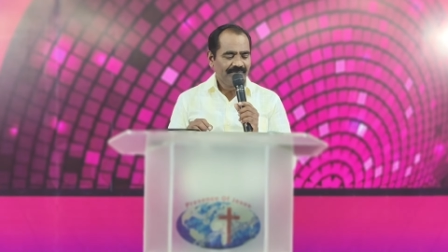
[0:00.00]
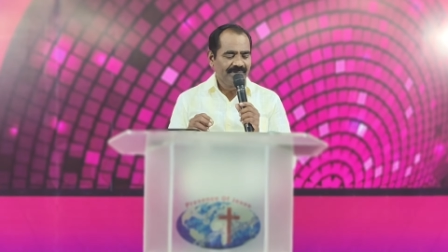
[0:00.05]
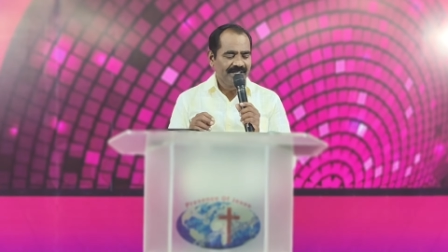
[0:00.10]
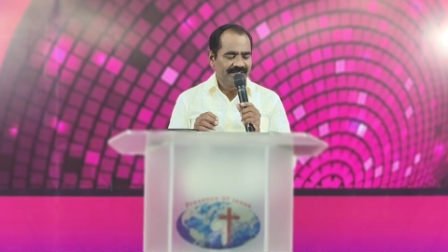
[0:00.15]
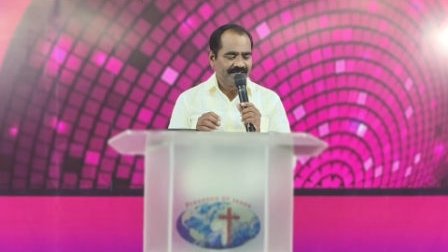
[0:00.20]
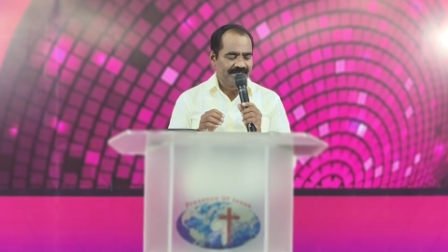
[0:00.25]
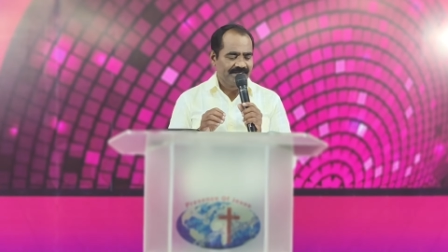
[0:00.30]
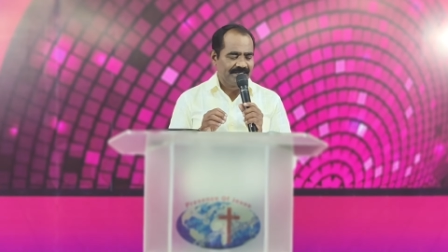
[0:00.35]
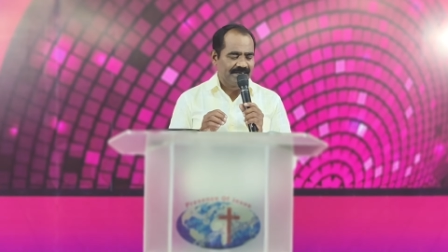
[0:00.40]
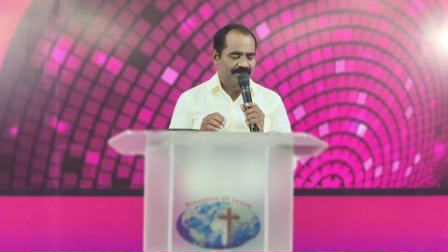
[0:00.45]

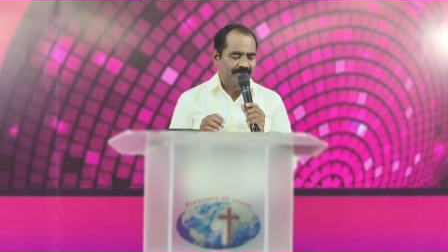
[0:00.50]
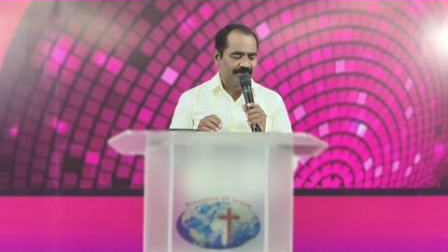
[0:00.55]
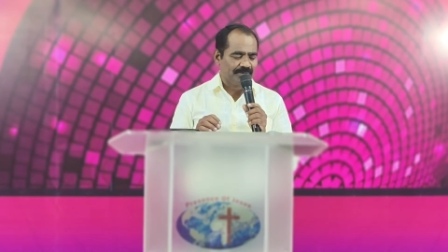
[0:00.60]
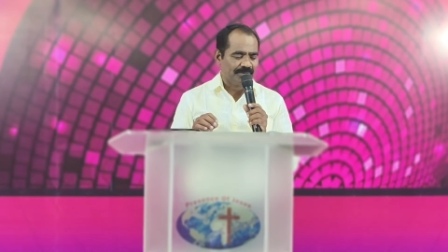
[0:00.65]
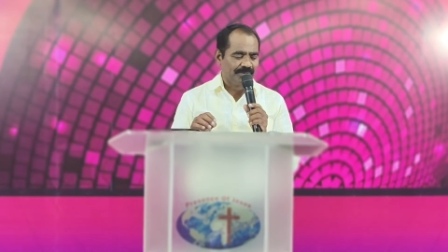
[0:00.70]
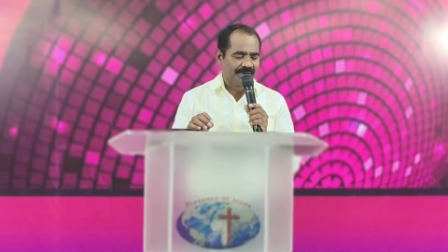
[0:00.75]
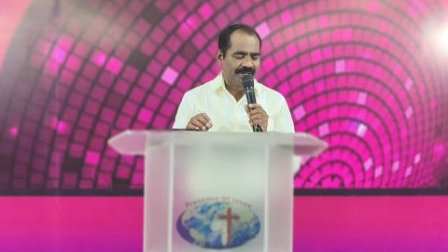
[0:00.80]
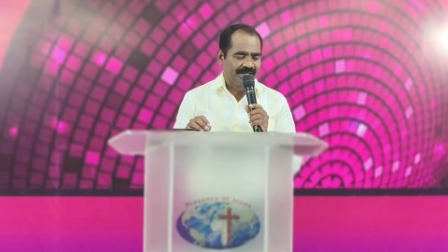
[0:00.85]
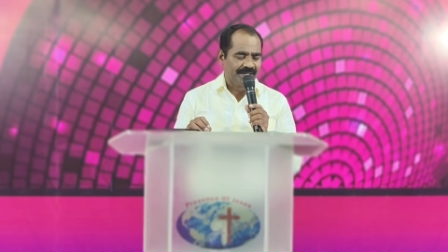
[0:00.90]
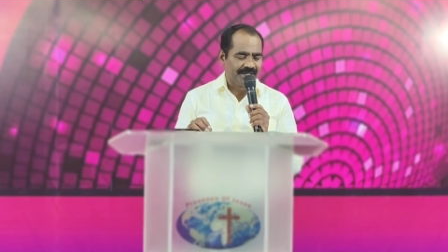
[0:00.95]

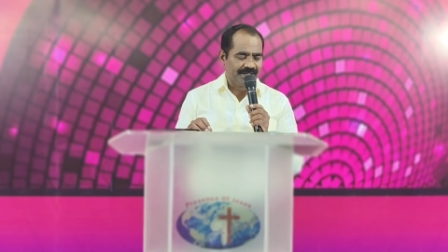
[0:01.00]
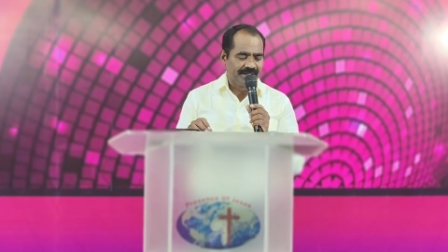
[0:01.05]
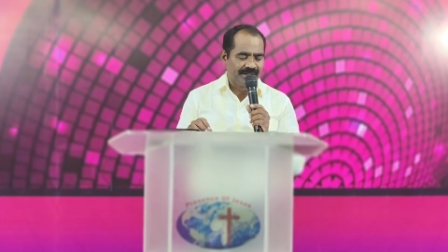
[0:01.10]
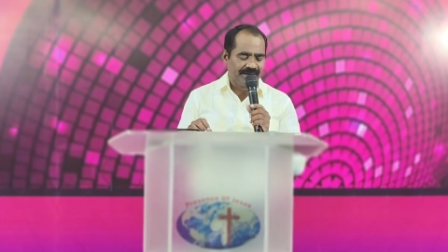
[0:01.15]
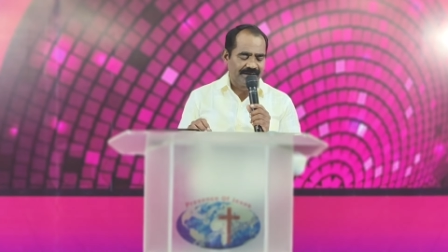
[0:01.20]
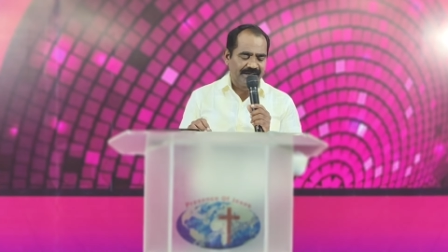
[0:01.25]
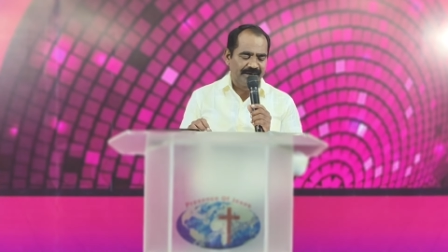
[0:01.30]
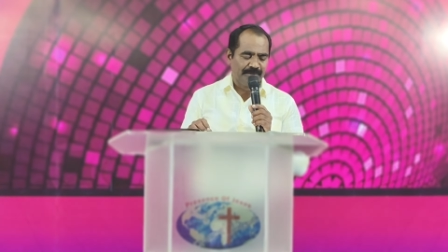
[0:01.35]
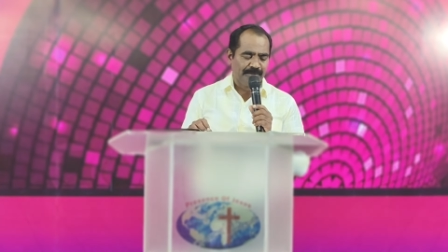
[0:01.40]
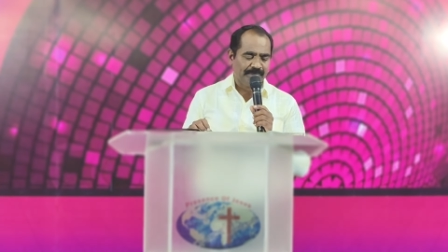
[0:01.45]
வேதத்திலும் கூட
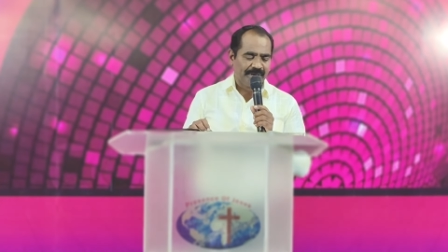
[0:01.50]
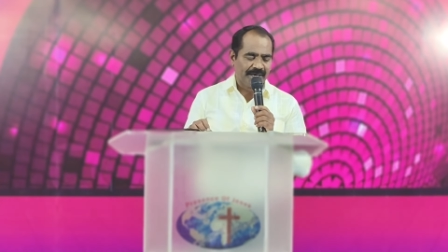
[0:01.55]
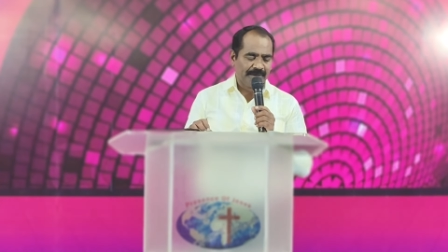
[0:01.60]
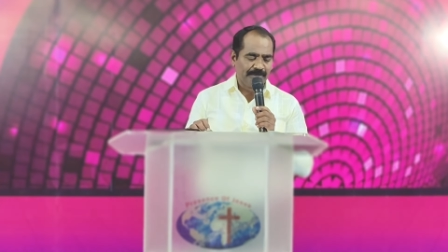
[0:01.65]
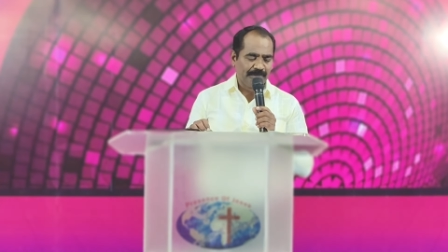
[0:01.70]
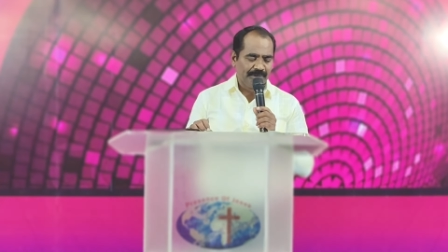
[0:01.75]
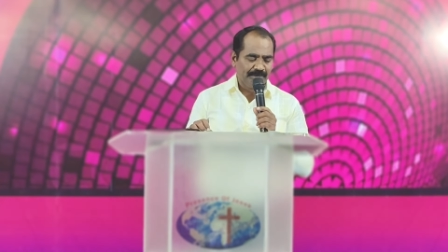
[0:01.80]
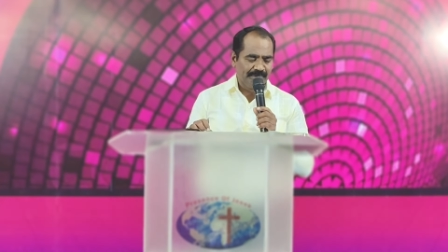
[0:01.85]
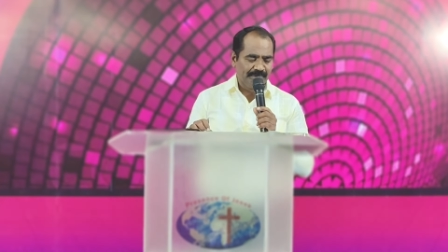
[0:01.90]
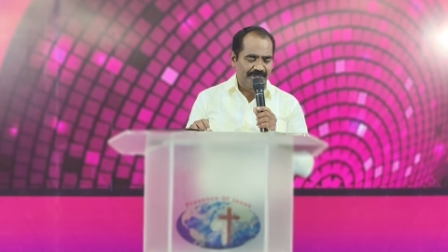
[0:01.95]
நாம்
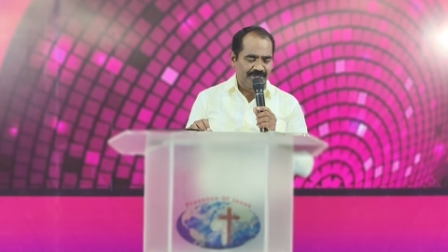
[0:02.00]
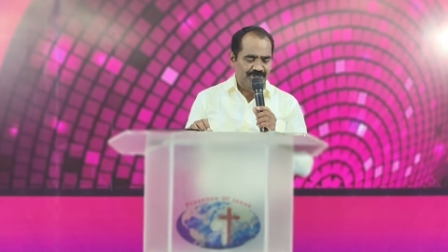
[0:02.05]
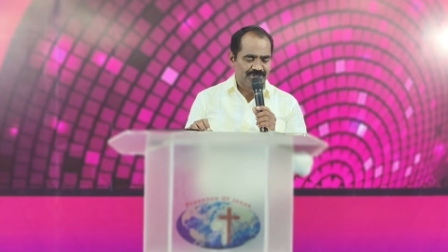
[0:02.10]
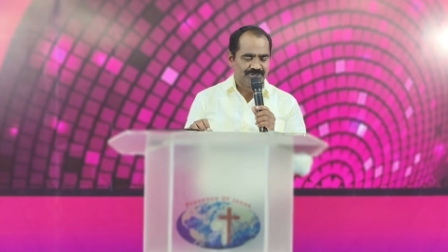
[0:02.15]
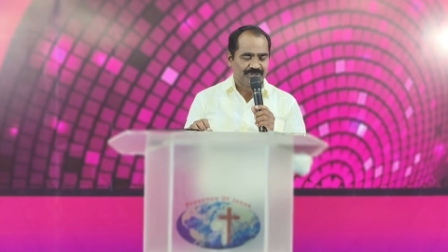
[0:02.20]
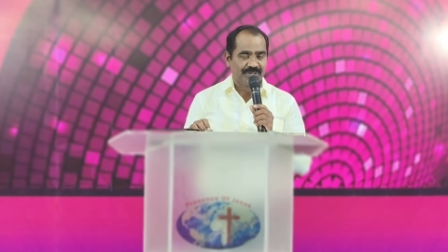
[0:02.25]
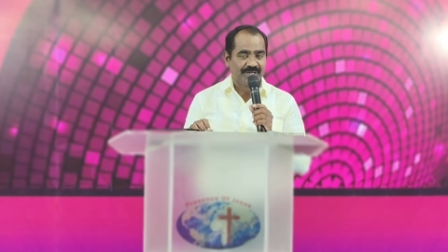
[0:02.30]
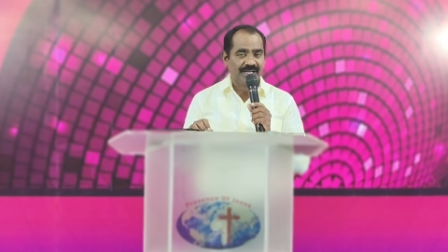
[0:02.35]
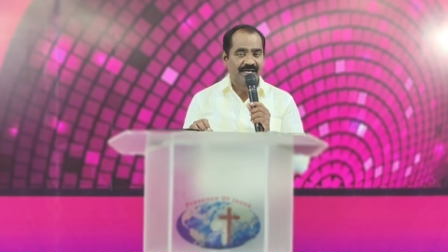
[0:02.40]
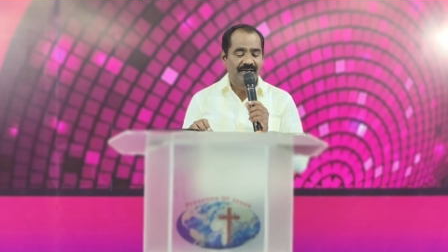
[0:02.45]
பார்ப்போம் என்று
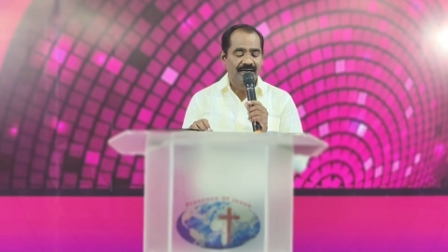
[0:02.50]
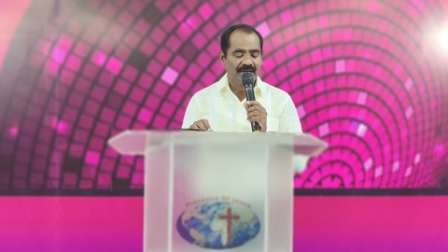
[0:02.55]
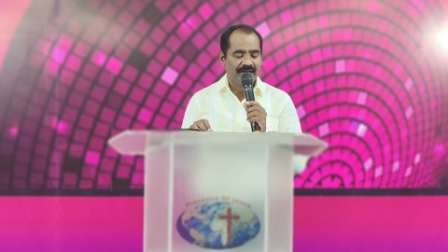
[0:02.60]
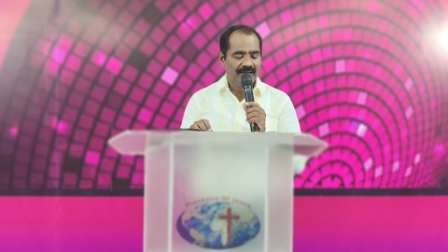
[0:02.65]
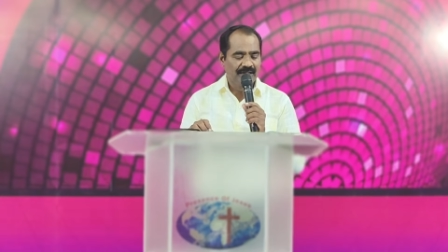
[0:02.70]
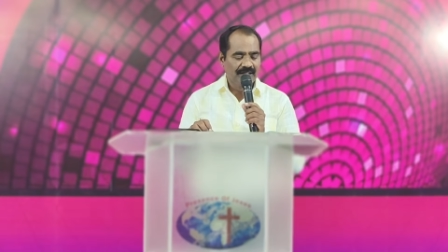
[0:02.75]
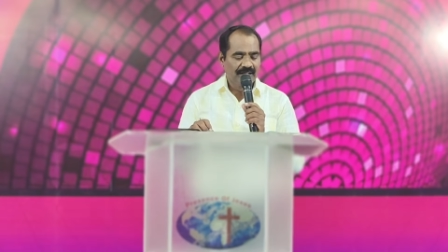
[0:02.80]
சொன்னால்